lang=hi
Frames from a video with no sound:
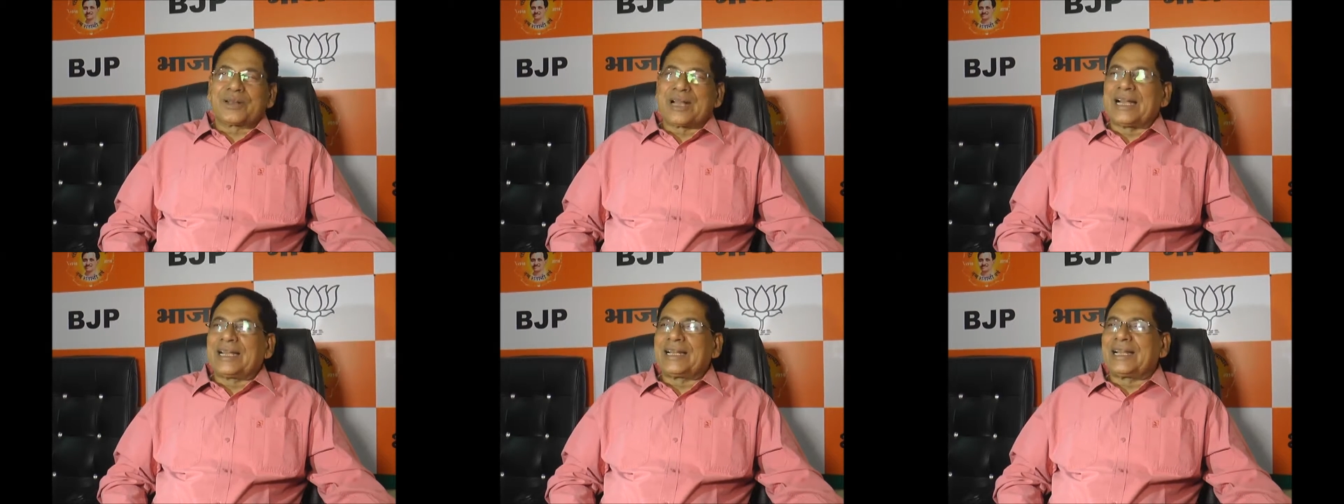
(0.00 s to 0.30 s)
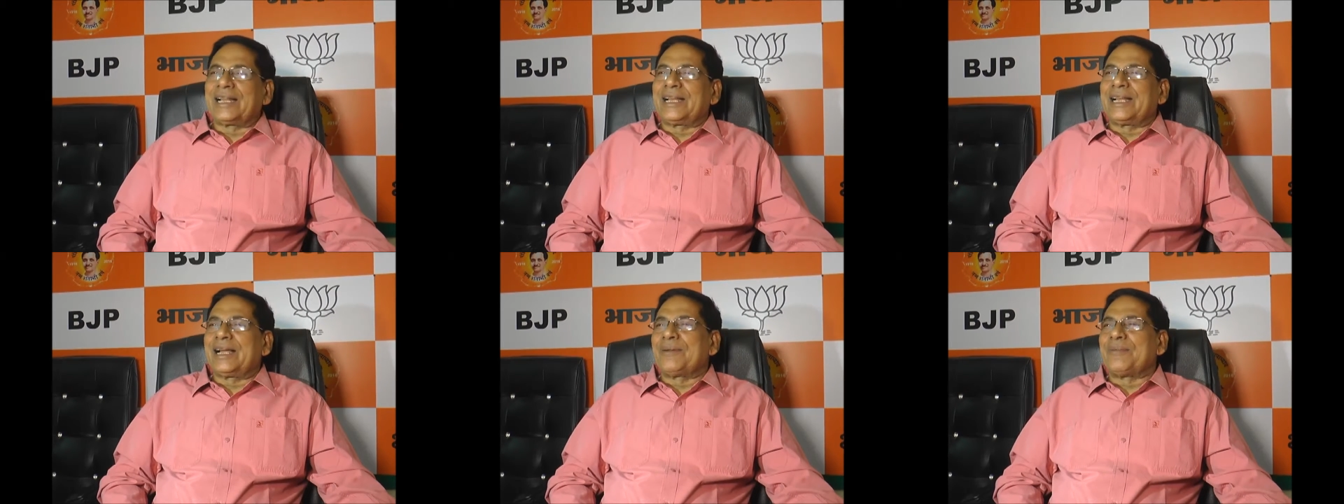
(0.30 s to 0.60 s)

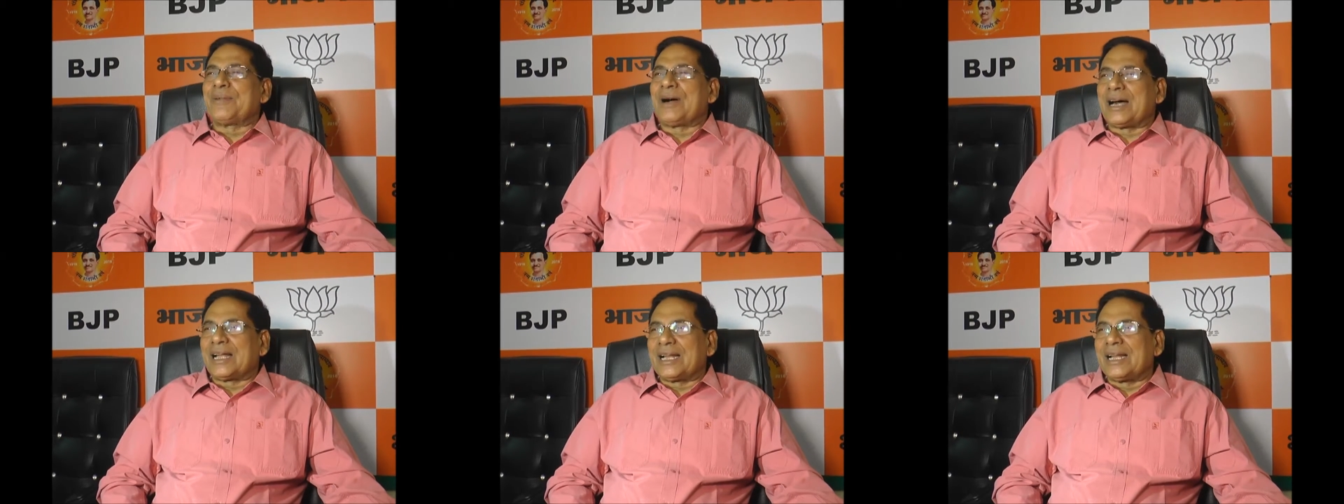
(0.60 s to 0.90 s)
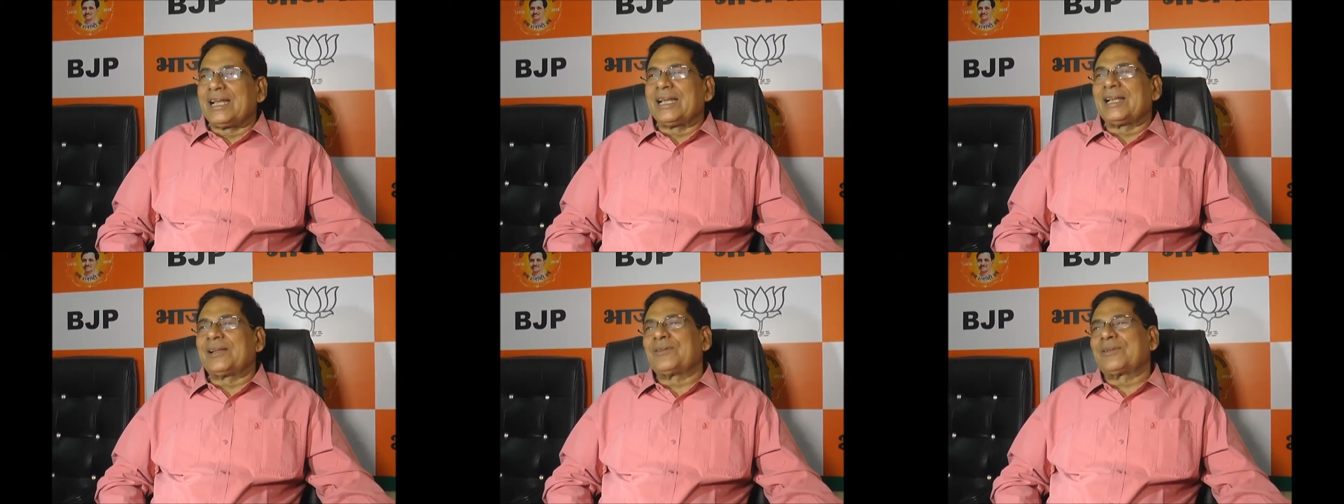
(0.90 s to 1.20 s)
क्राइटेरिया हम आ
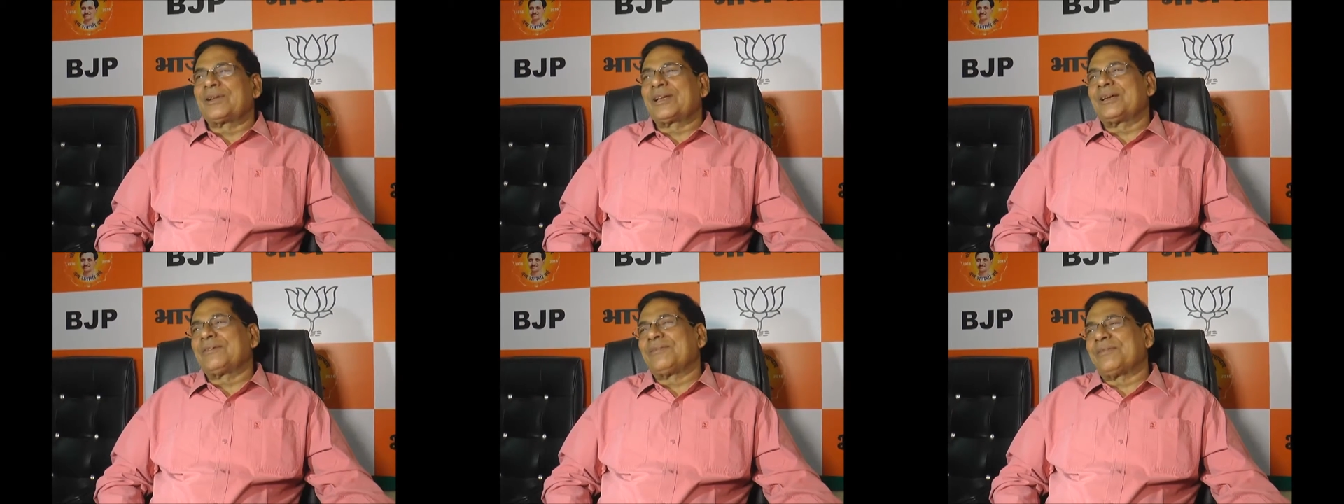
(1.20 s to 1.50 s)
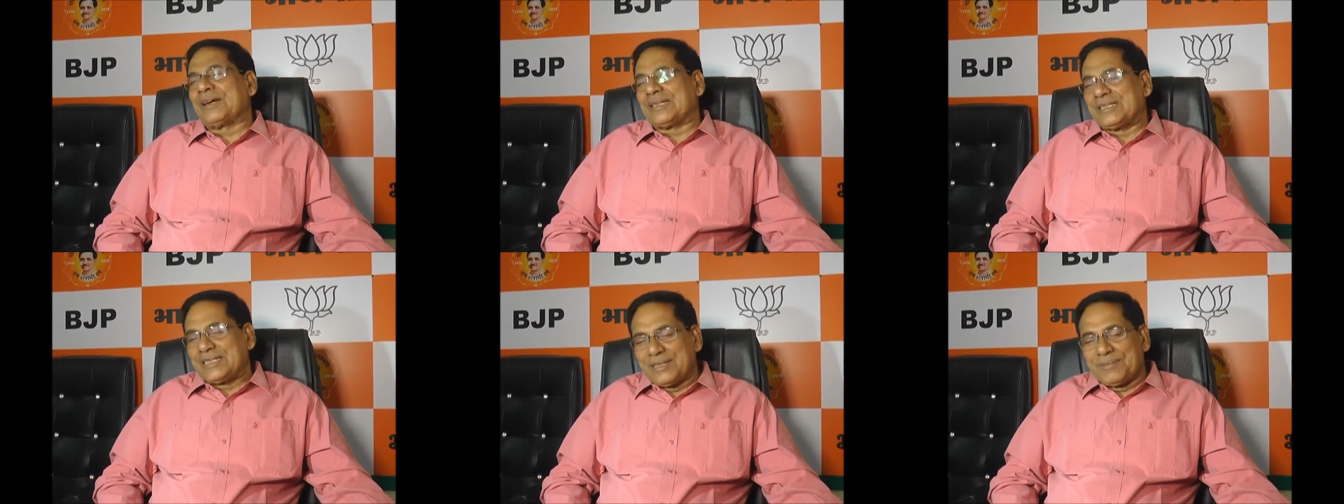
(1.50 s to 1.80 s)
रहे हैं उनके
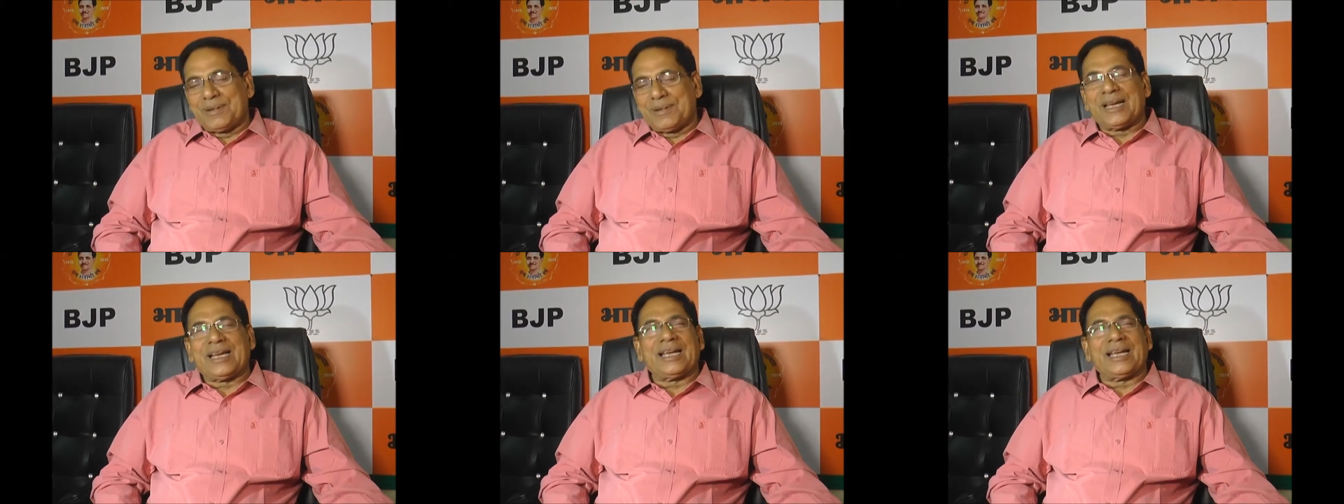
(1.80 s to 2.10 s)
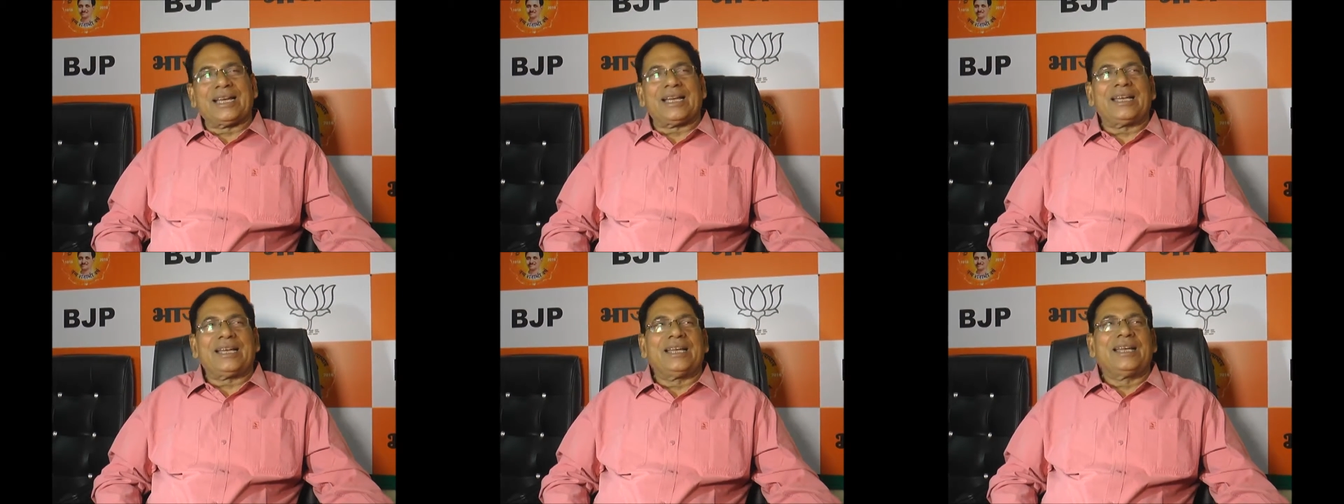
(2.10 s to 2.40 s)
वाजिब
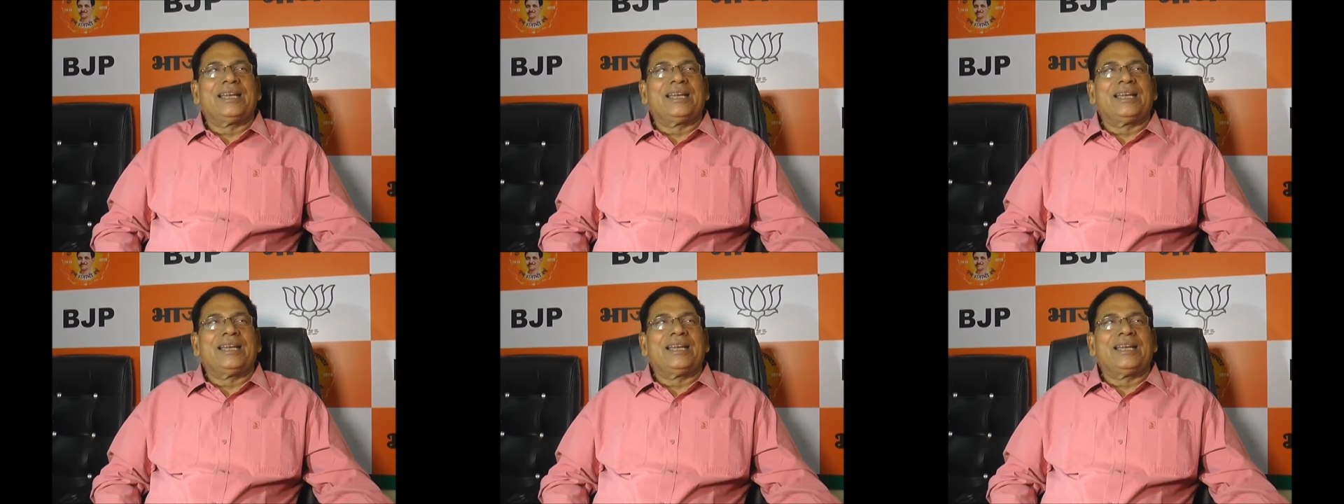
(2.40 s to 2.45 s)
हैं